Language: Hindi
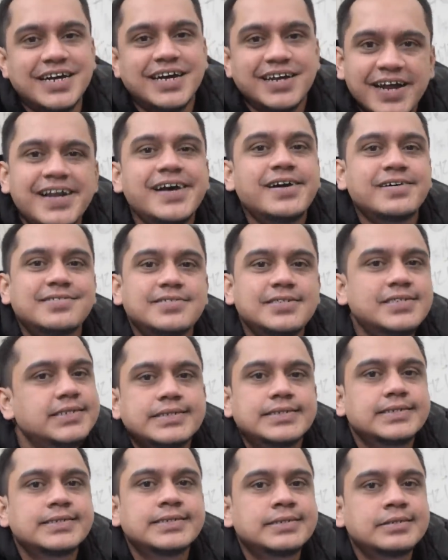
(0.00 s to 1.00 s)
है है ना नहीं
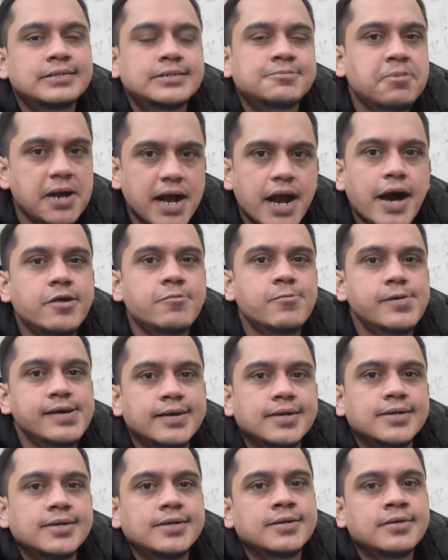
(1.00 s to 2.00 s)
पका रहा मैं
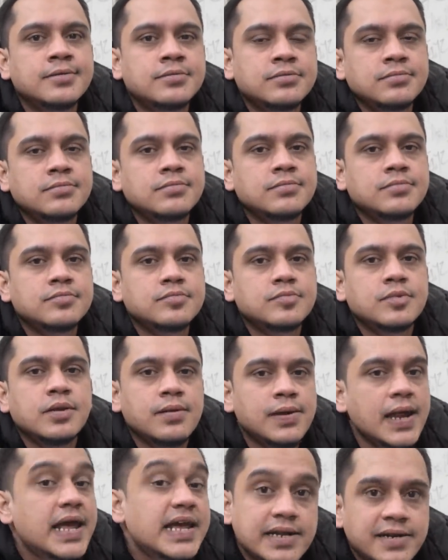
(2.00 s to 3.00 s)

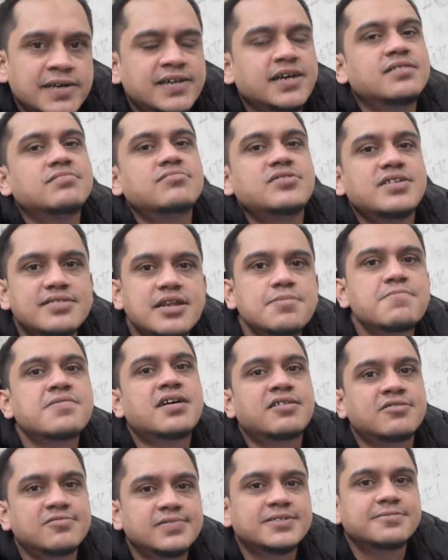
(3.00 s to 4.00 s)
लाइक नहीं किया ना तूने इसलिए पका
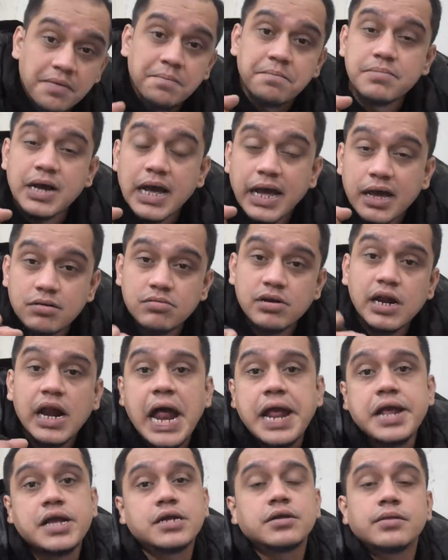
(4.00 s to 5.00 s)
रहा हूँ मैं मैं कह रहा हूँ
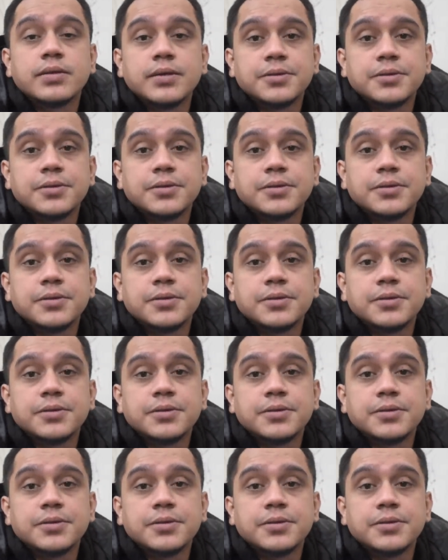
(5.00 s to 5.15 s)
लाइक कर दे